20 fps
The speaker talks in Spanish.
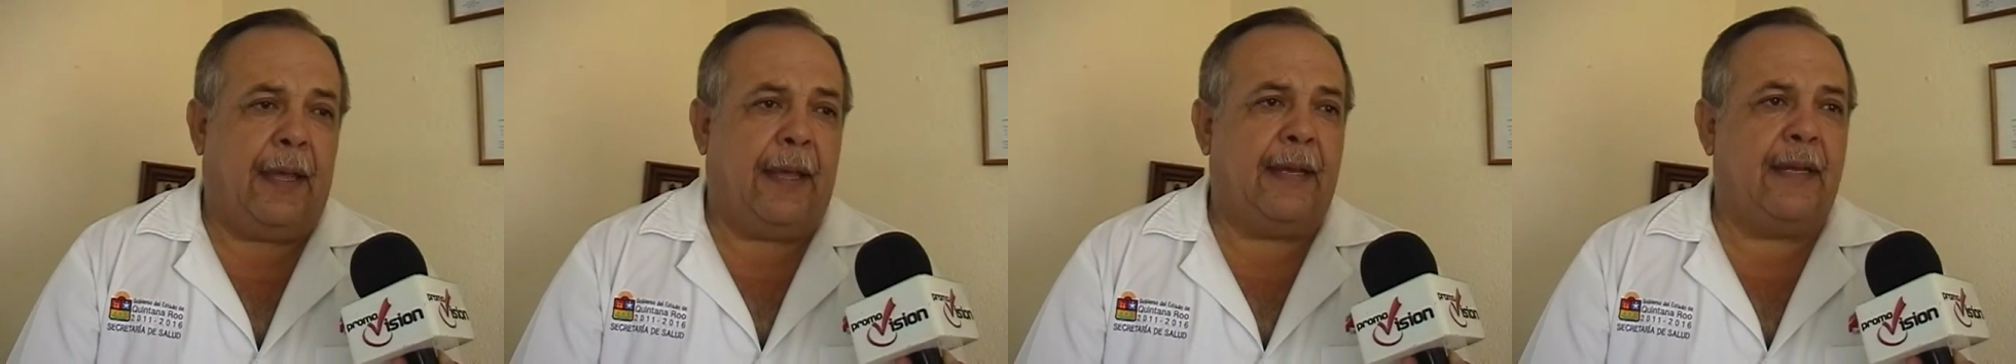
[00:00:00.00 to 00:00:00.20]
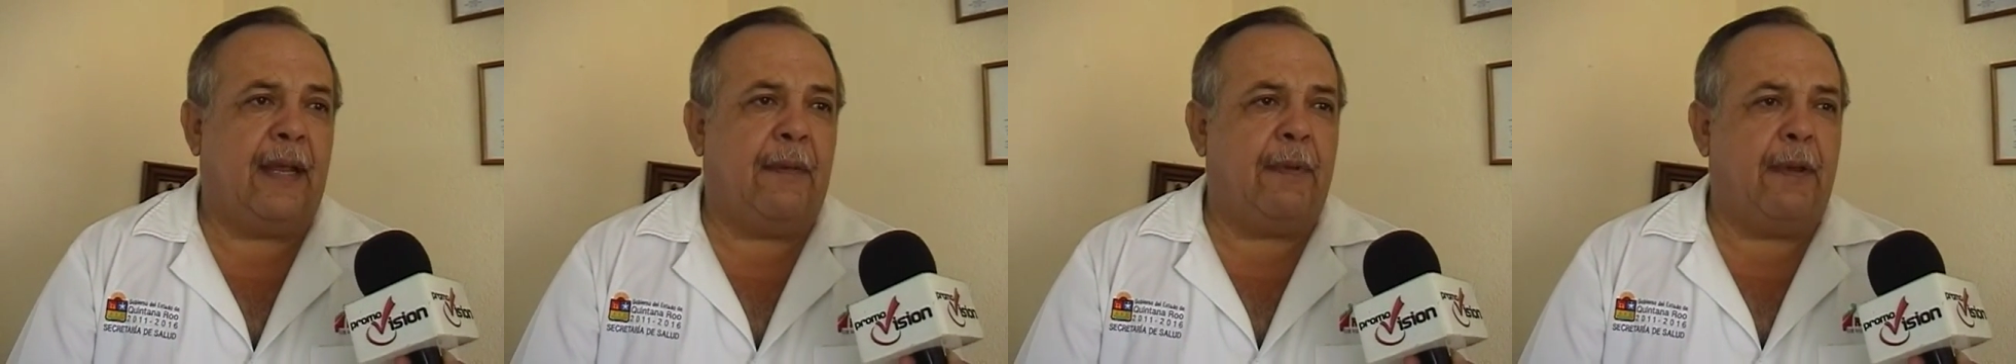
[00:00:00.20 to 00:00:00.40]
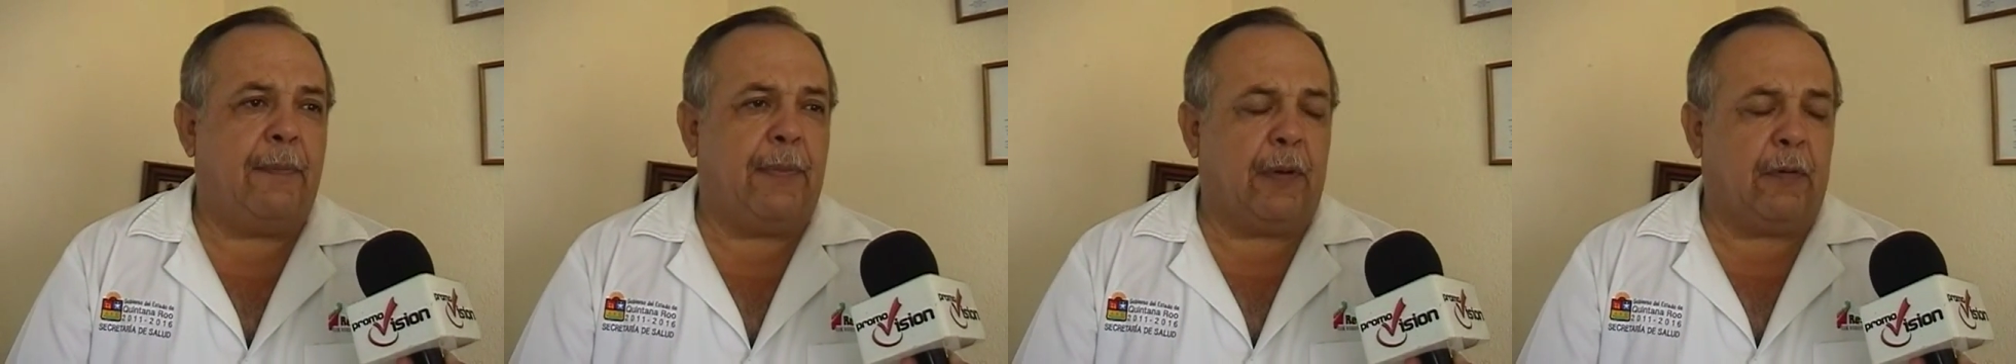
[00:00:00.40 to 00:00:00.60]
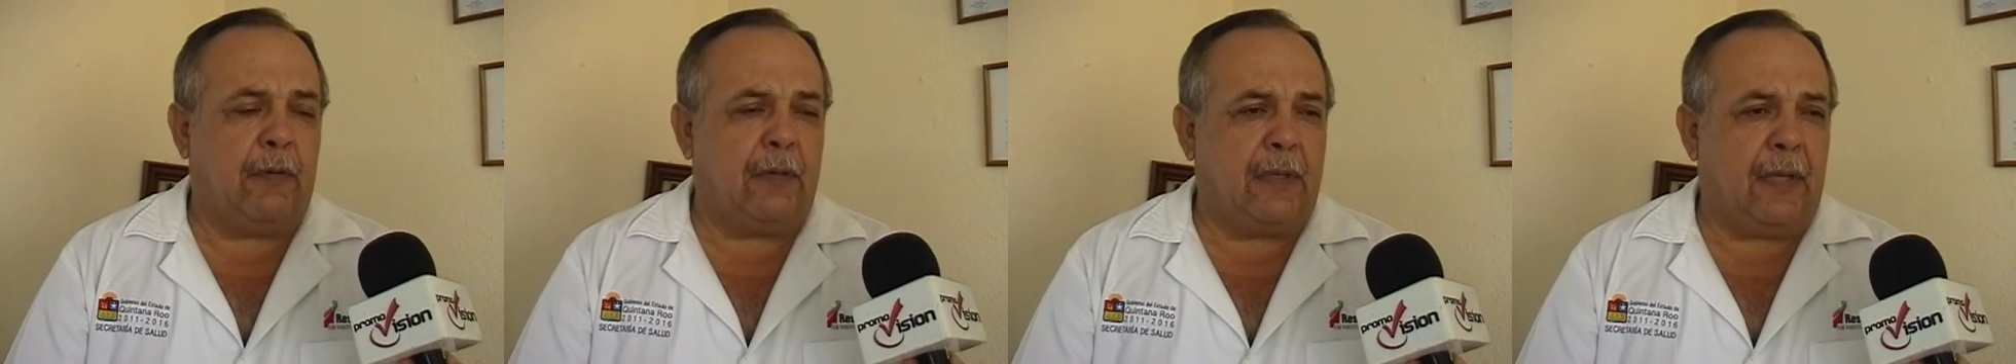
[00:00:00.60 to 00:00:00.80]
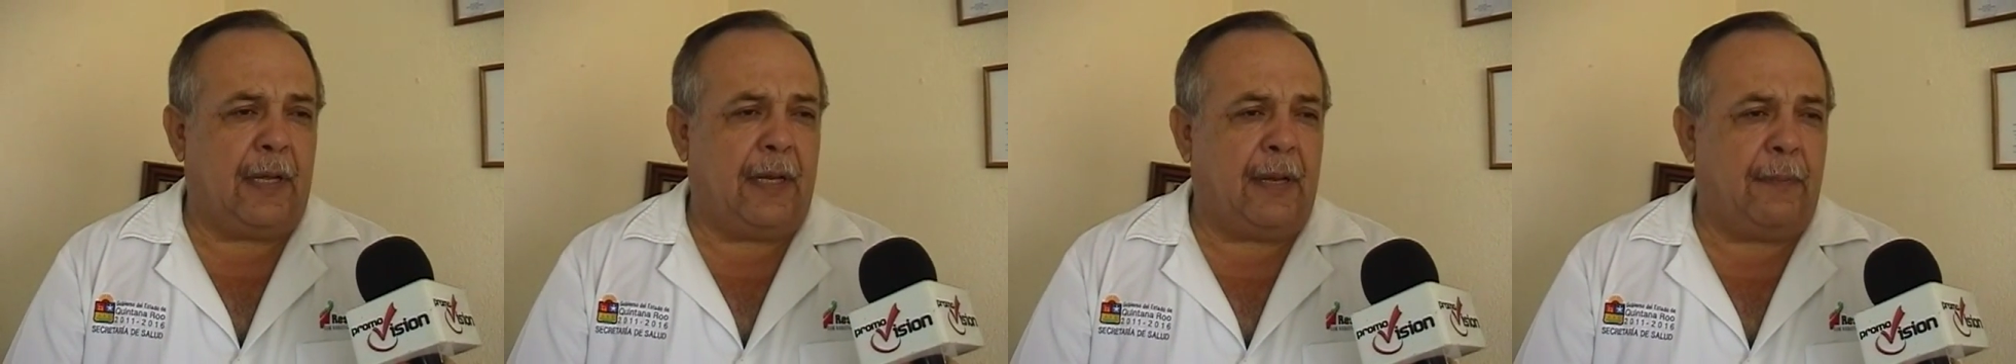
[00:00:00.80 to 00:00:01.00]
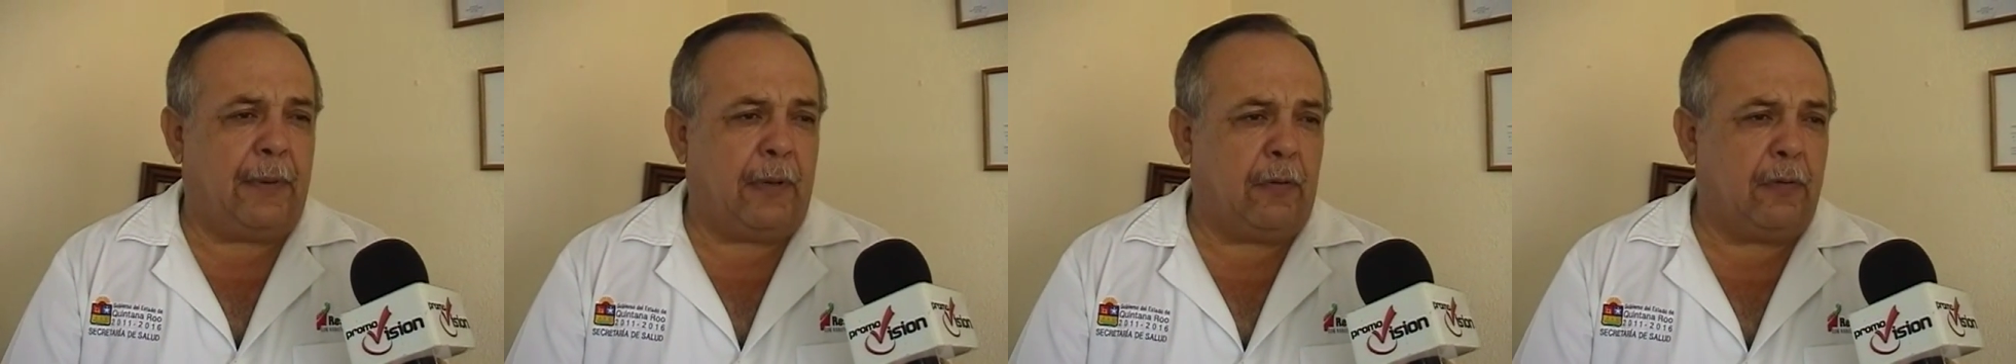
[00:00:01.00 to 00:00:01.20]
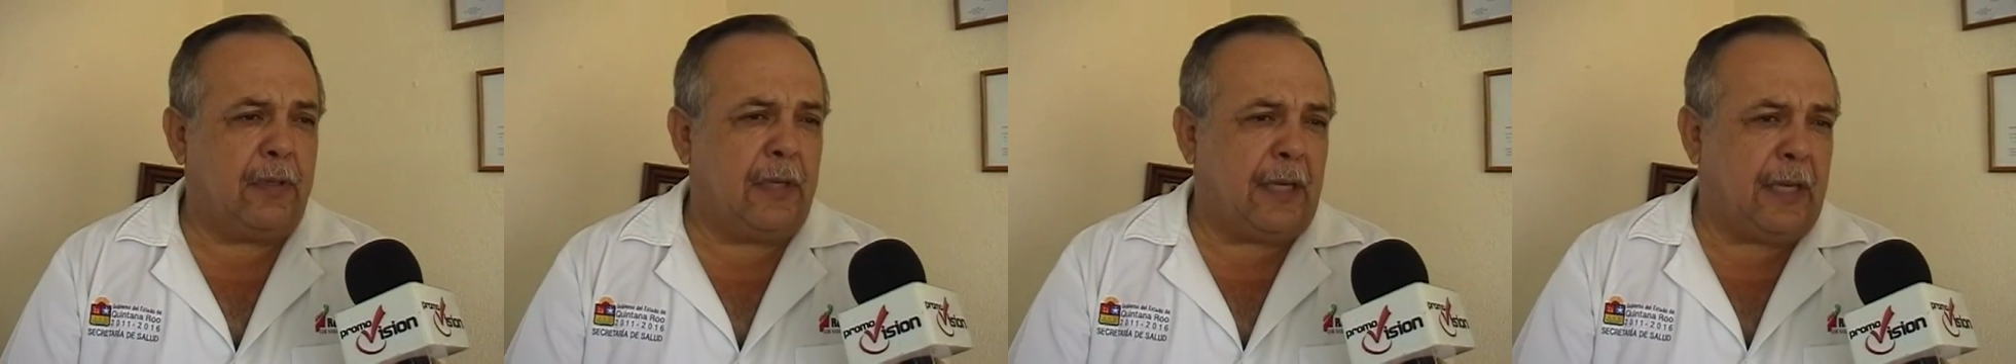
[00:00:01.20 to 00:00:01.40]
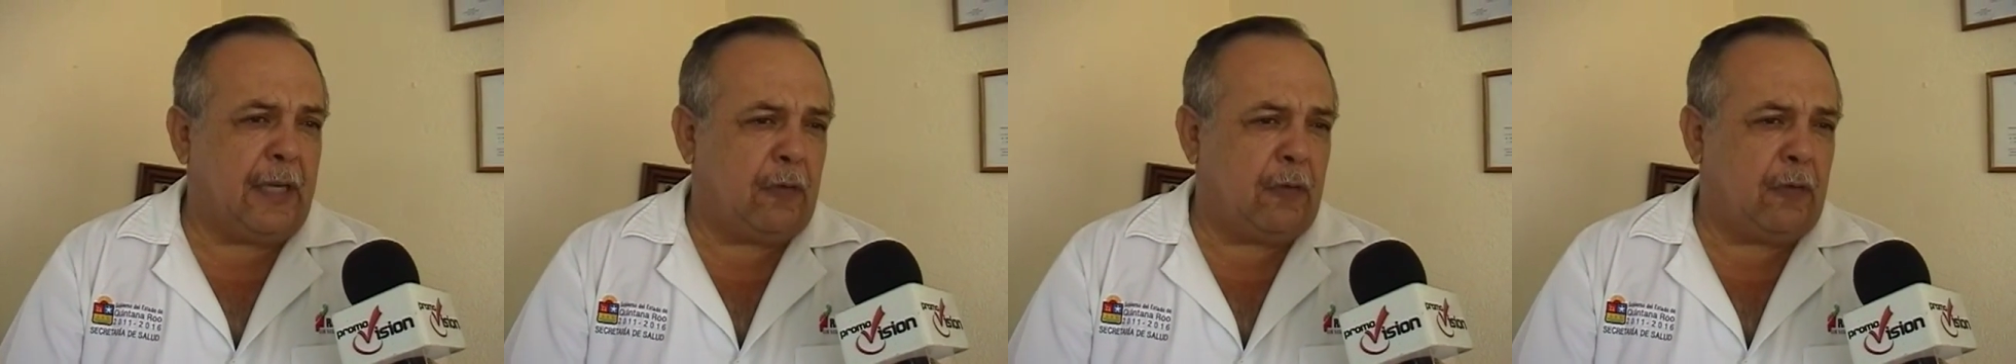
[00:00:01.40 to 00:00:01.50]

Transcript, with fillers: En la, pregunta, en la pregunta